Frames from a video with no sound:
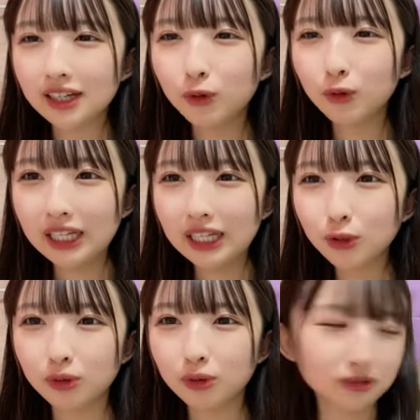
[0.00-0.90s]
はいは
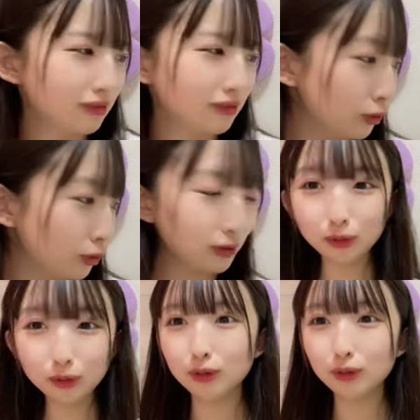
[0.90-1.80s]
いはいはい
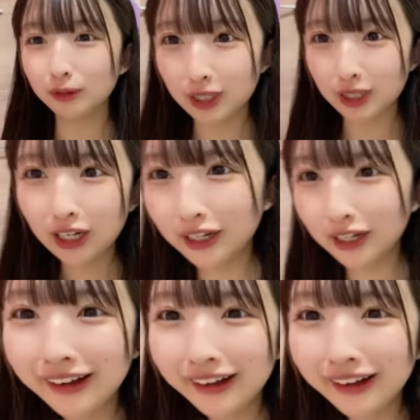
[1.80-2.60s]
はいはいはいかわ